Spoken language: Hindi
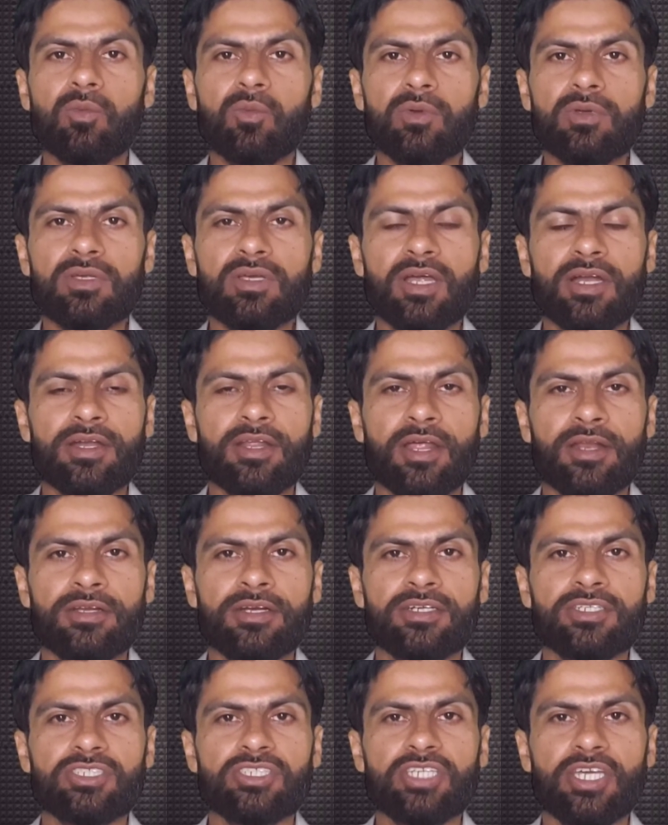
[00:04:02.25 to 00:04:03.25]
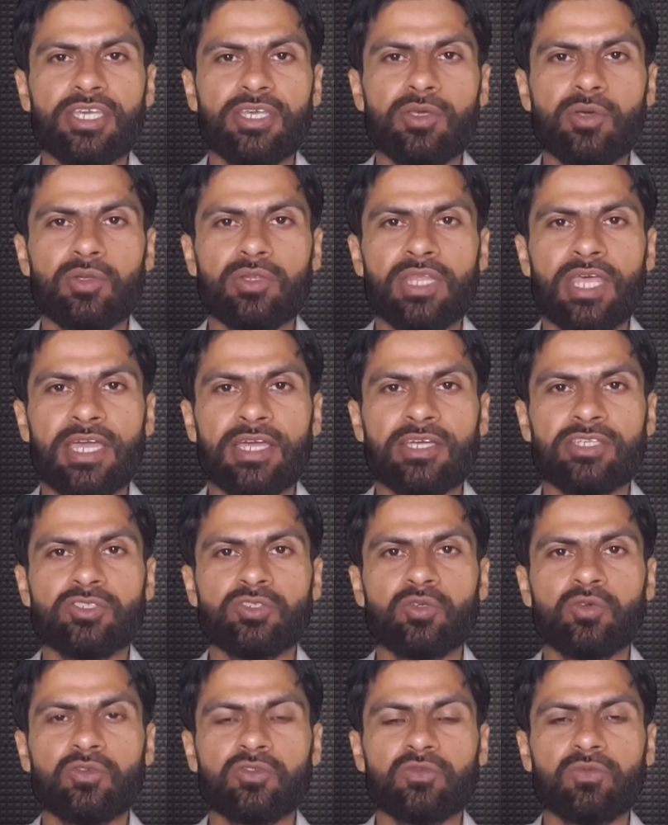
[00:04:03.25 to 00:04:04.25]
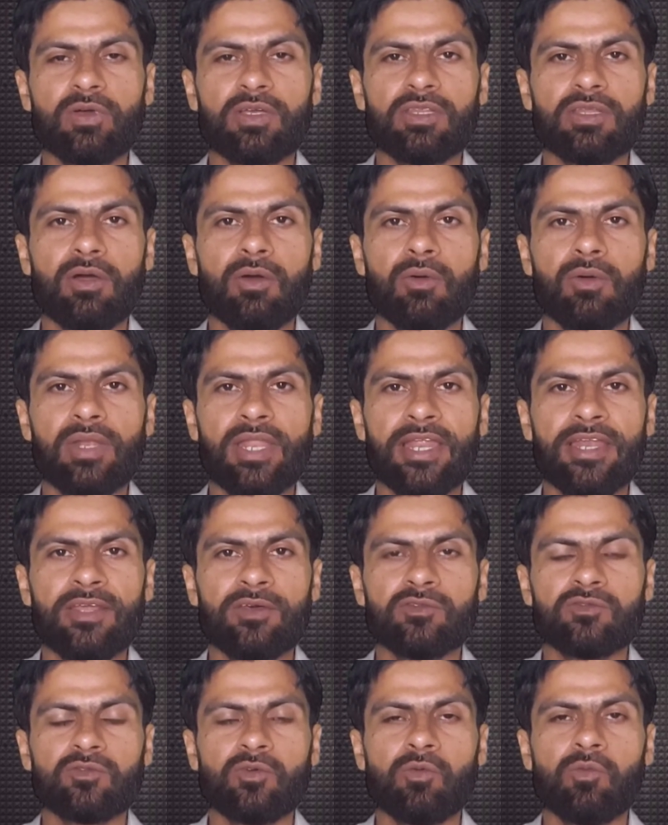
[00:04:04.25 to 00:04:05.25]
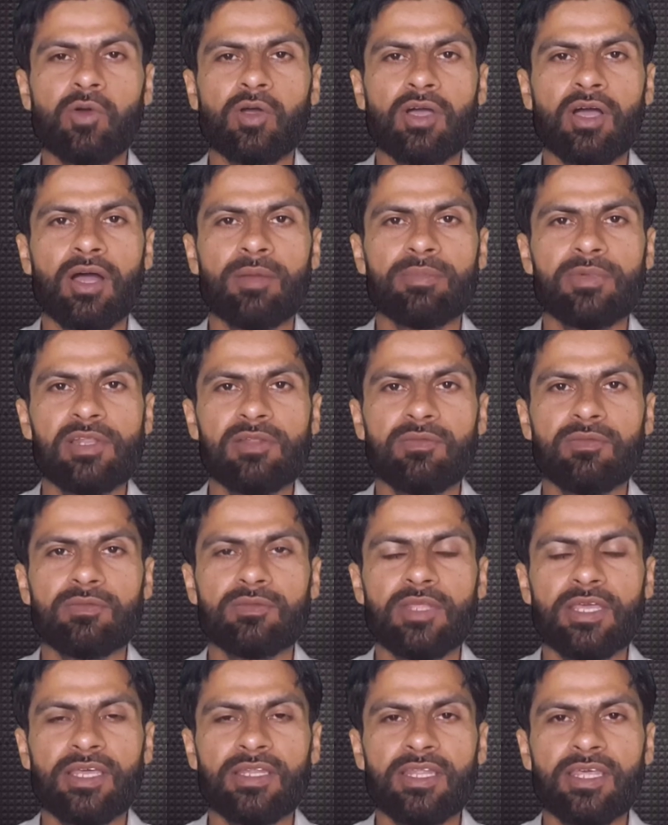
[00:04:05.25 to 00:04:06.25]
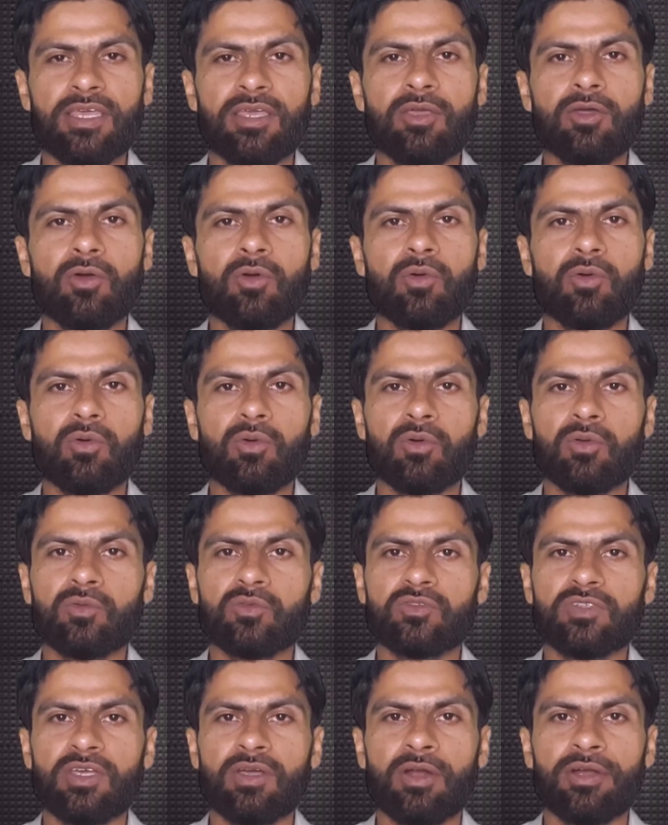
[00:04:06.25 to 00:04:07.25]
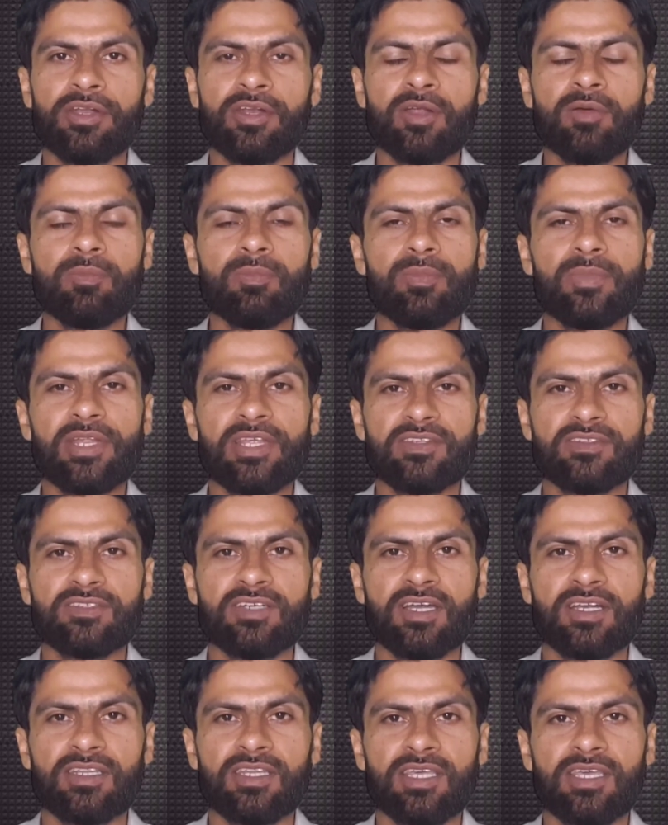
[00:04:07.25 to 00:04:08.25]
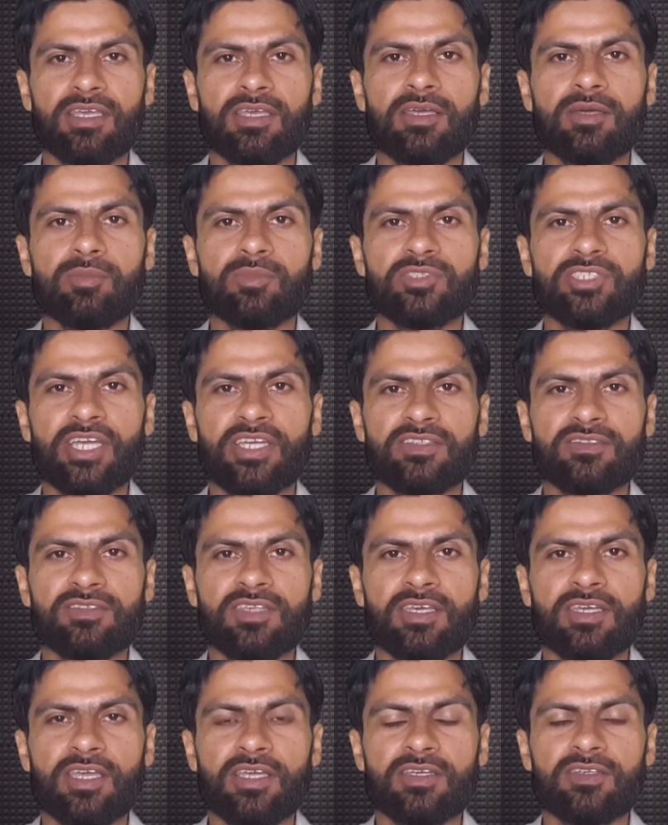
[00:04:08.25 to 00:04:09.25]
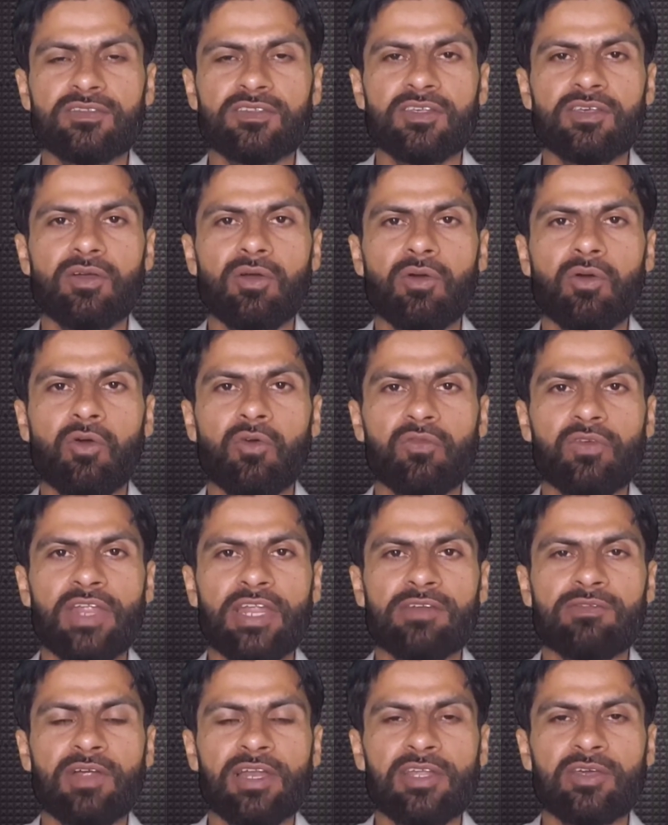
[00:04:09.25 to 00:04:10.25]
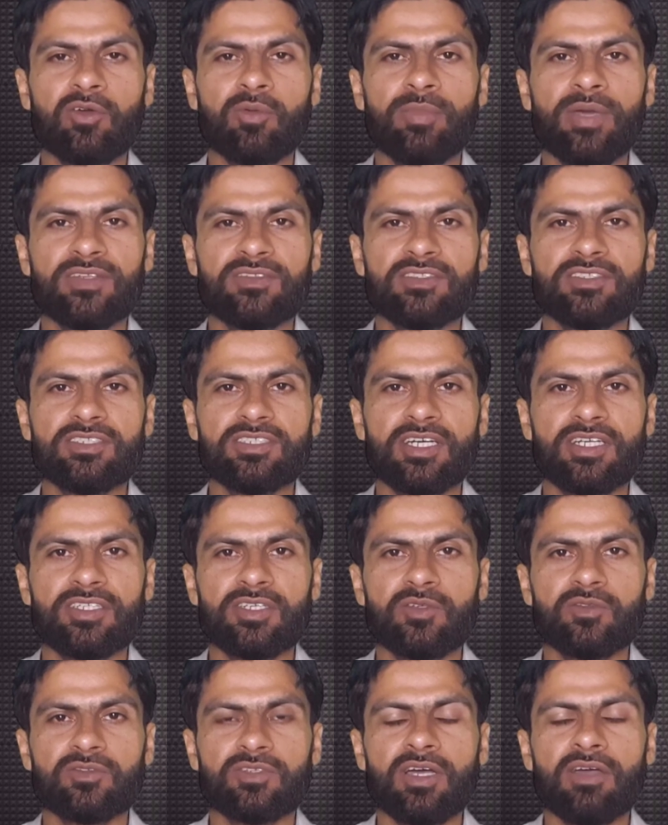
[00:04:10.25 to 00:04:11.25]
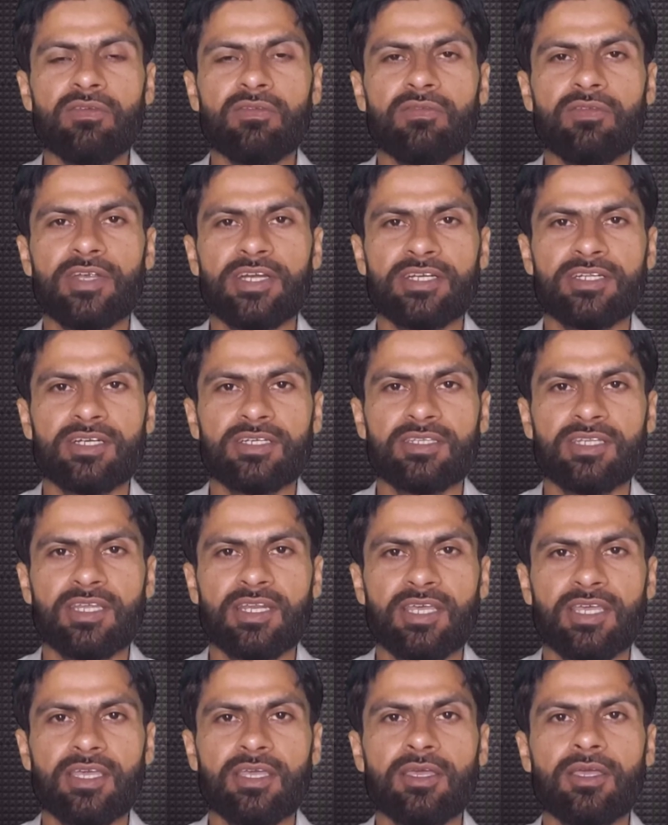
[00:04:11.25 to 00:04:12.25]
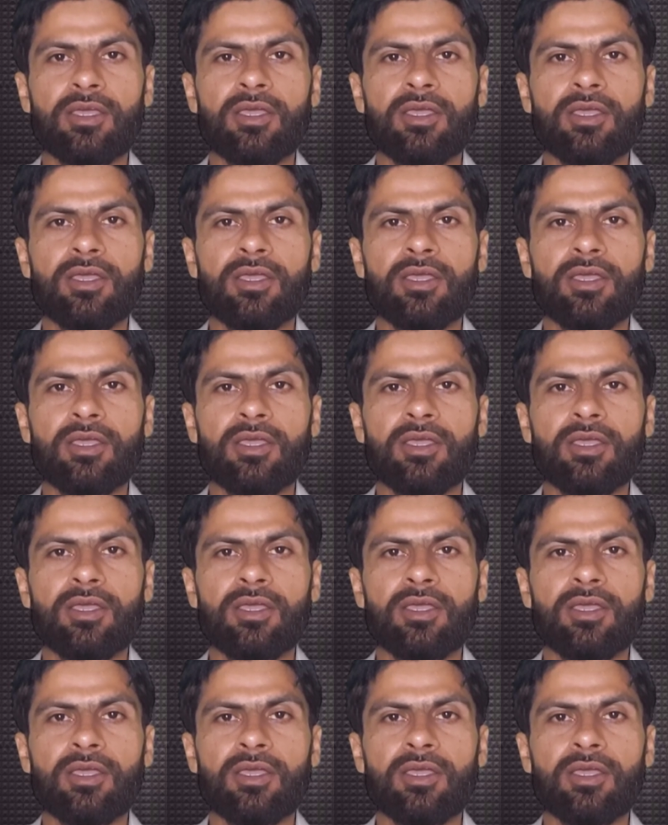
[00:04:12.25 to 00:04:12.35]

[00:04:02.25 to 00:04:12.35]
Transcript: उनका टारगेट यही होता है कि जो उस वक्त ऑनलाइन है उसको वो काम दे दें और उसे ऑर्डर प्लेस कर दें या इसके के किसी ऑफलाइन वाले को मैसेज करके उसका वेट करते रहें